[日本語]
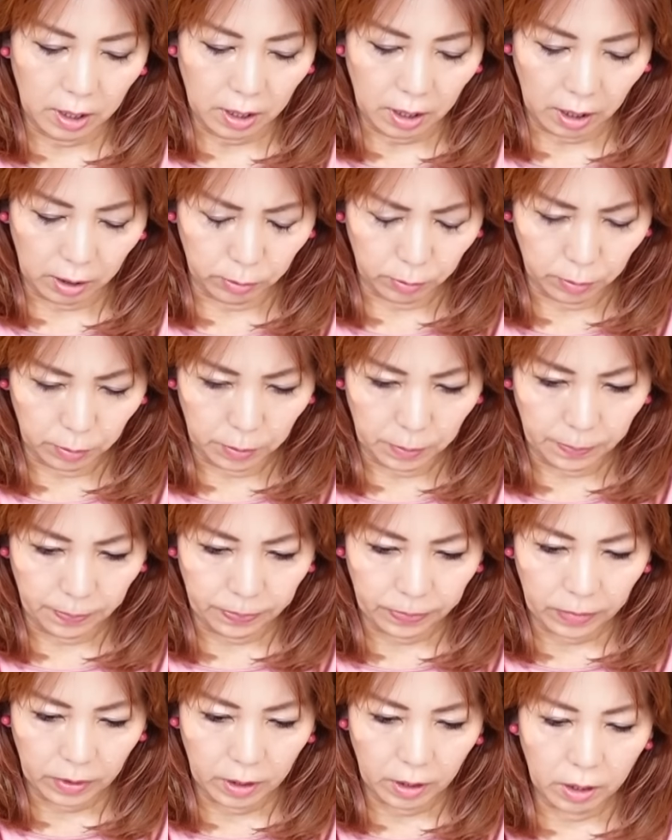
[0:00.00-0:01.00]
あの
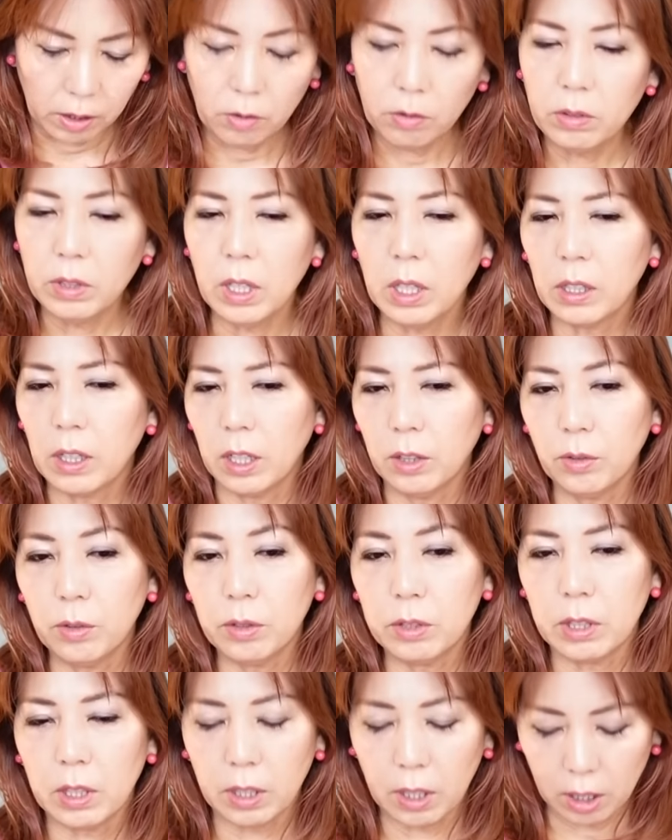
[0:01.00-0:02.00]
いろんな可能
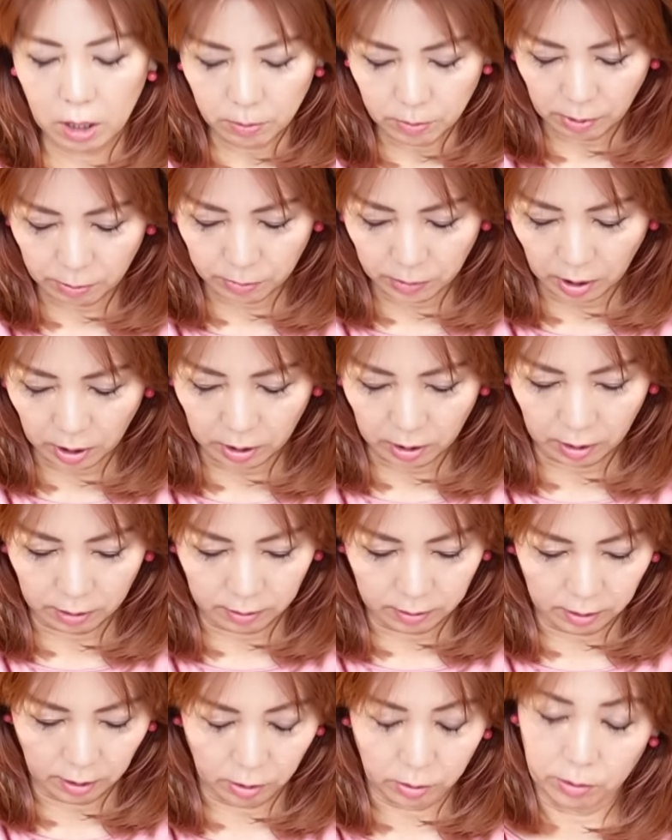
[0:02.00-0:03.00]
性が今見えて
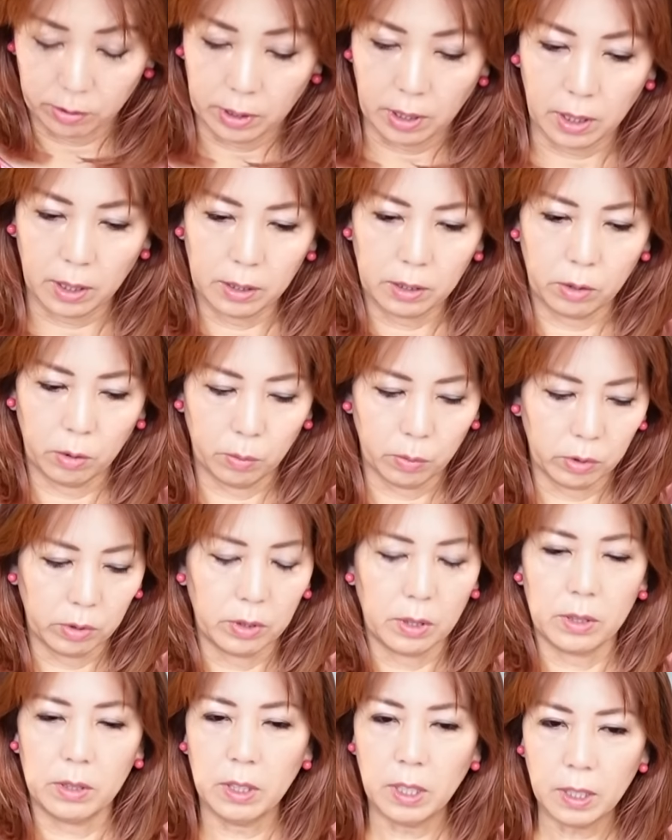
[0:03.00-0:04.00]
るんだろうなって思うん
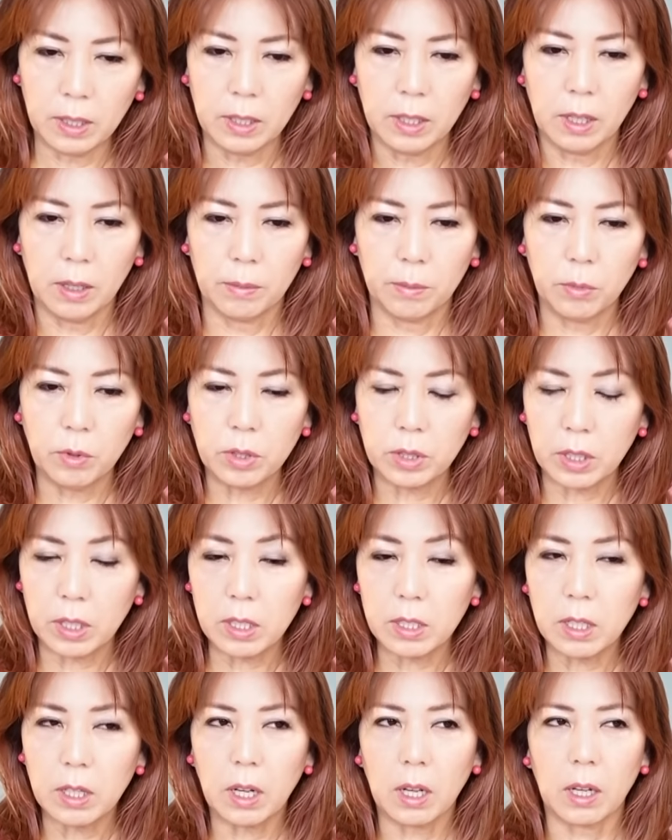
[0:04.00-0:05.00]
ですね。もしか
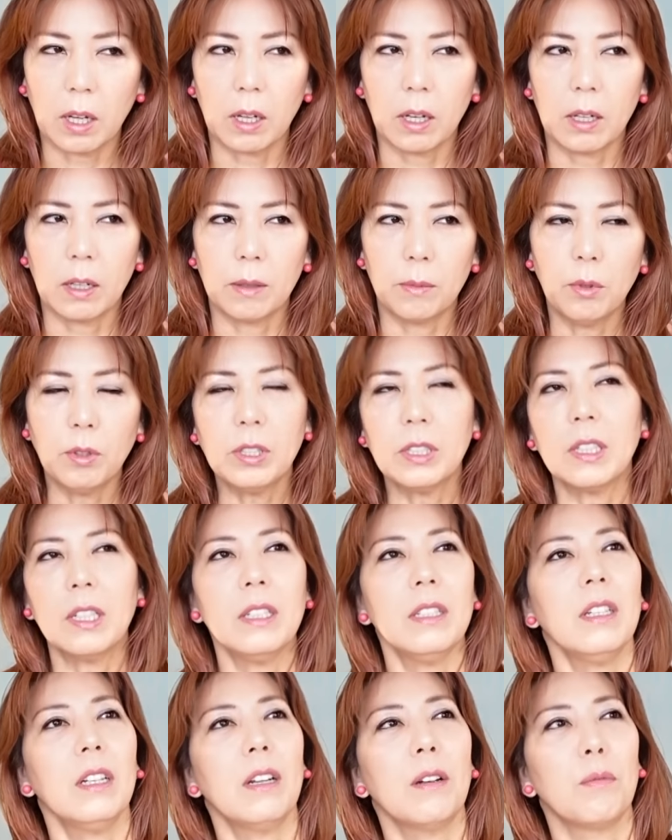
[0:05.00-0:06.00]
したらもしか
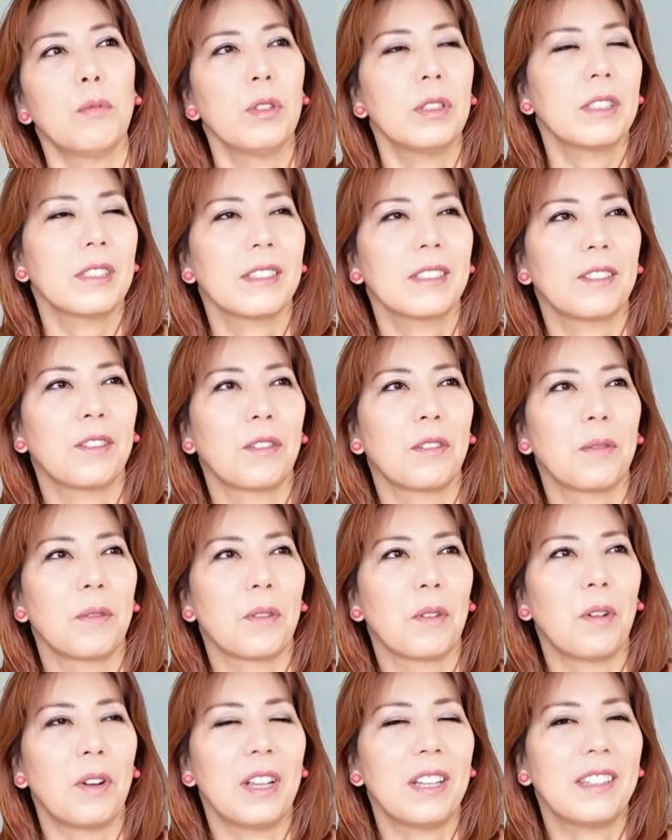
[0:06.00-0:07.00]
したらもし
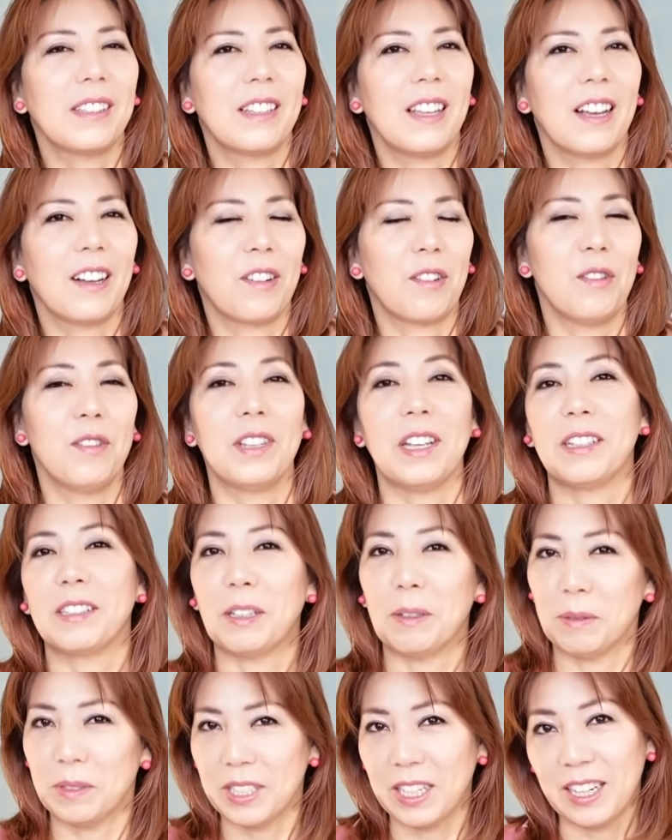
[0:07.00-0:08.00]
これってこうなる
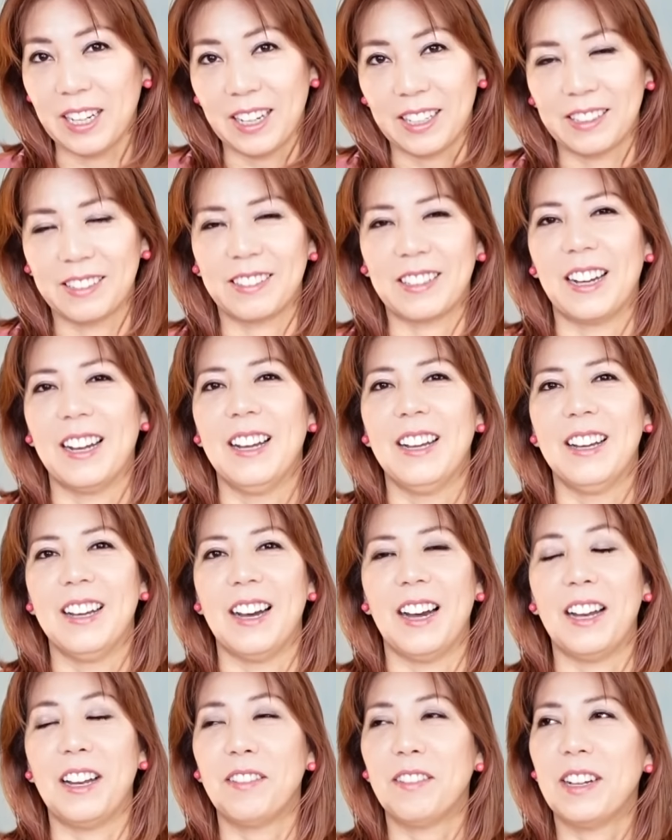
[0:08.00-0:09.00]
かもしれないとか
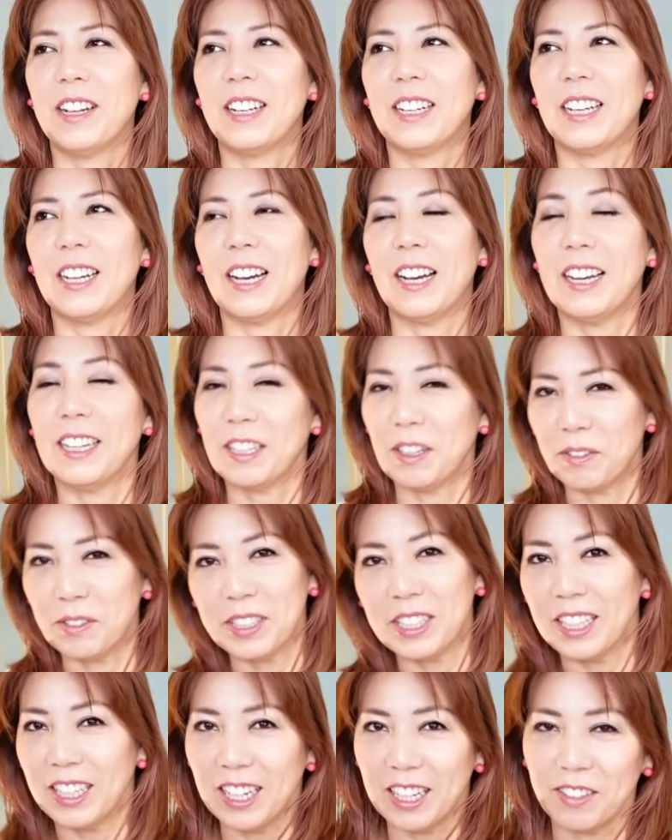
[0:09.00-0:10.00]
あれはああかも
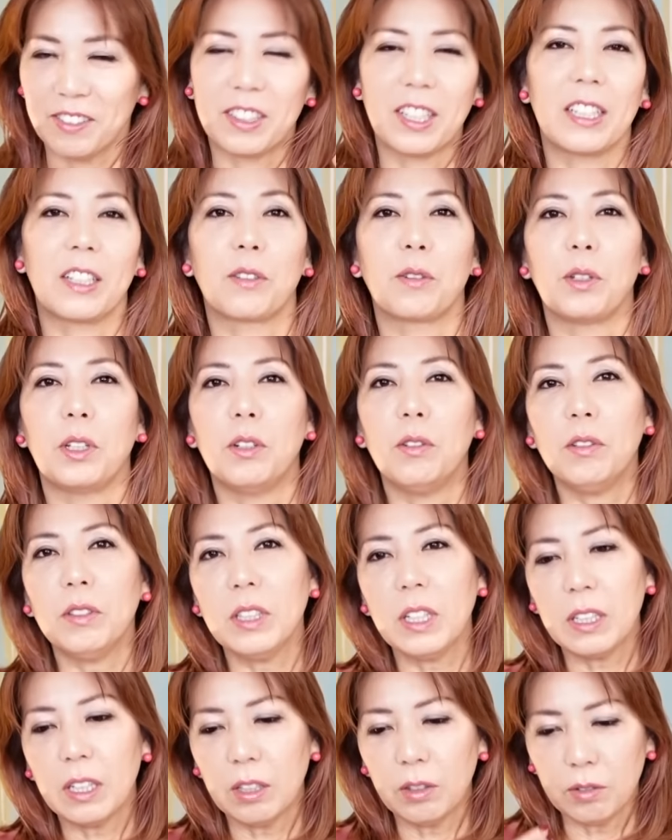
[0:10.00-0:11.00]
しれないみたいなこういろん
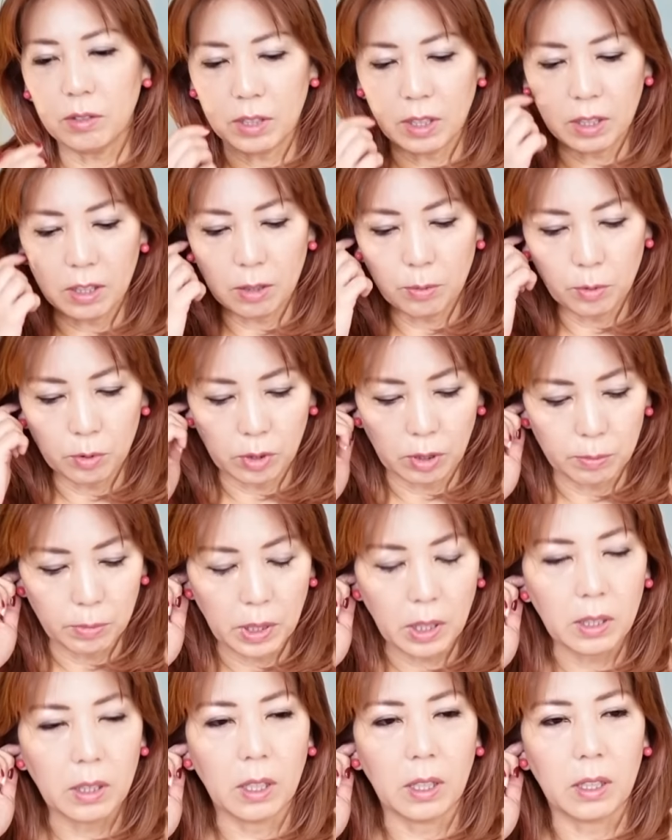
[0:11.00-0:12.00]
な可能性っていうものが
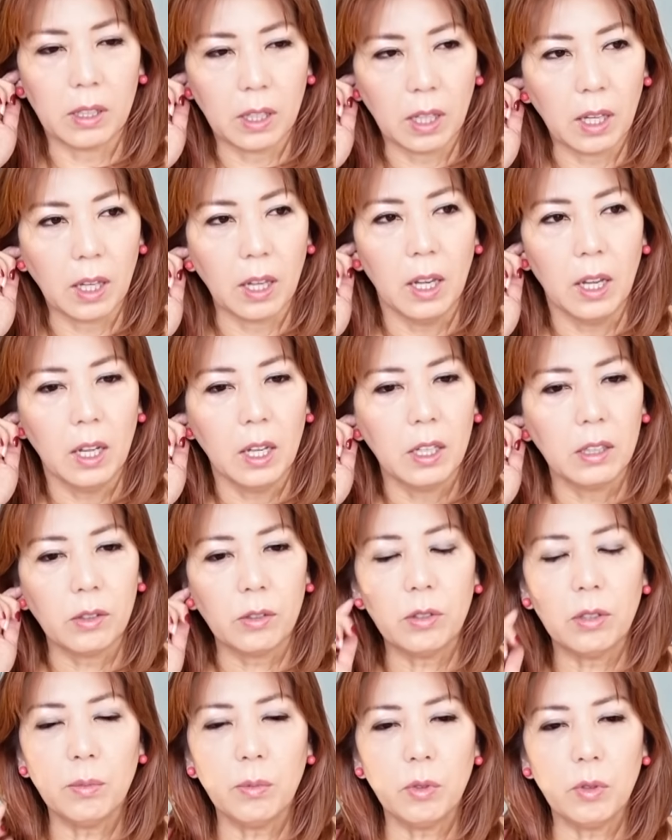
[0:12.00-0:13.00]
見えていてと
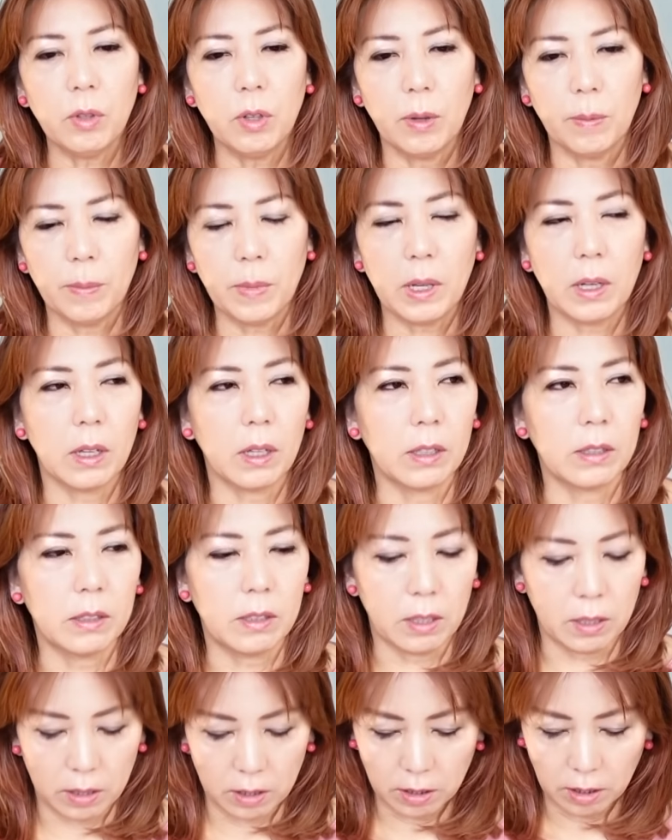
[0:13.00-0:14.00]
てもまあ
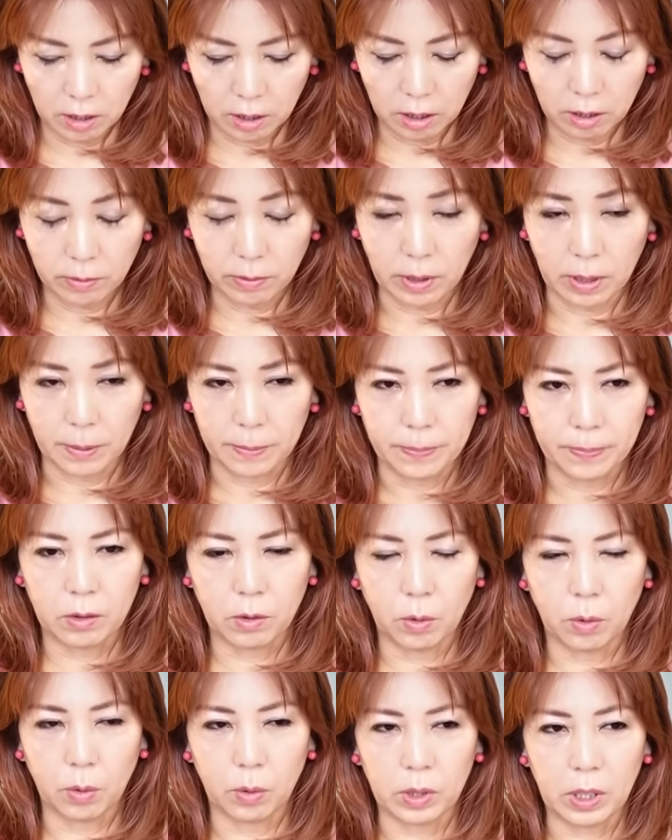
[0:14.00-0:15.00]
精神的には
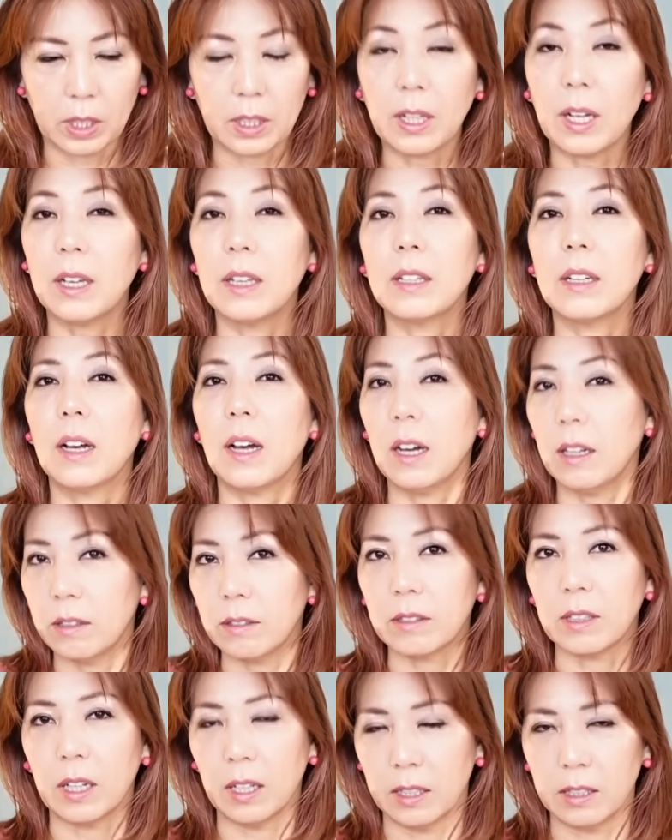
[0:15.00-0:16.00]
こう期待があ
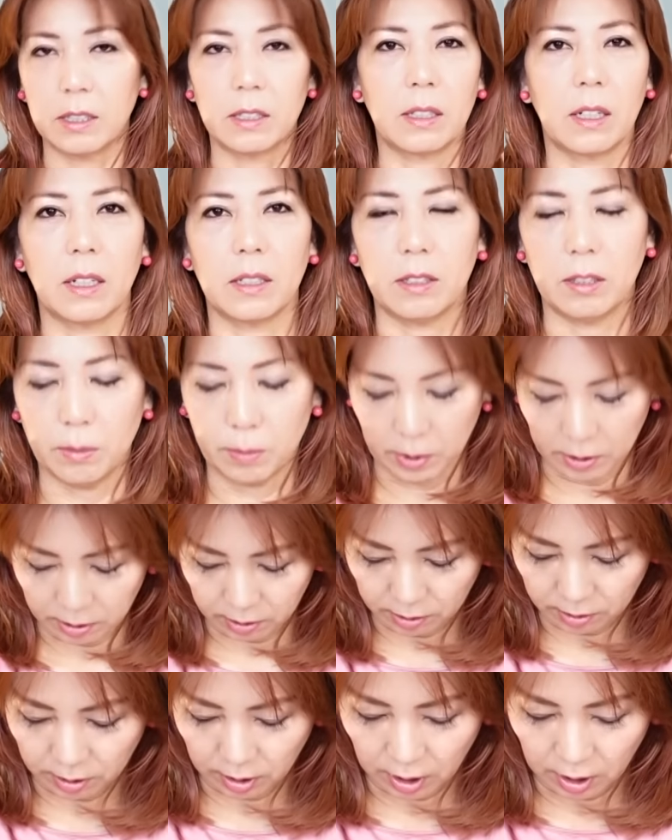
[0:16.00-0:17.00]
る感じがしま
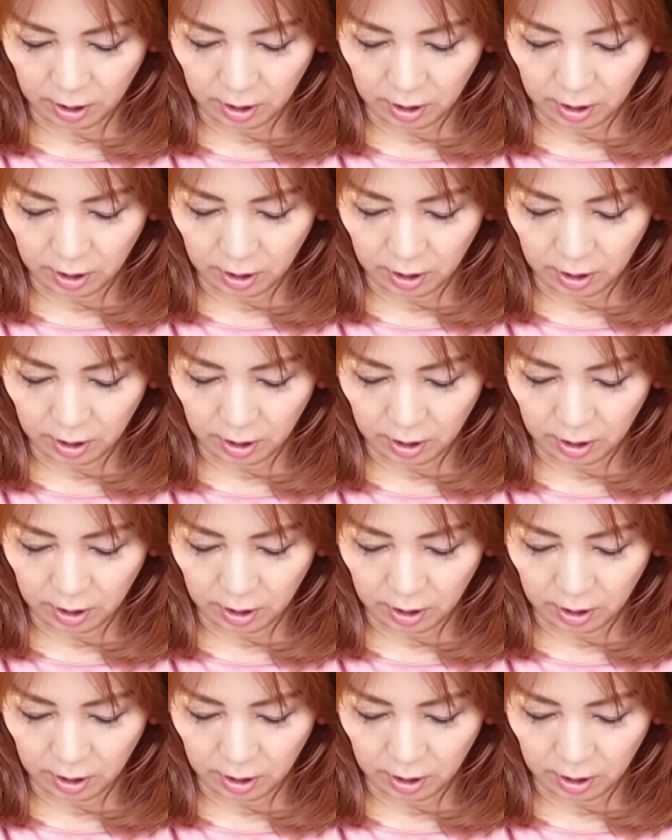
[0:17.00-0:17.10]
す。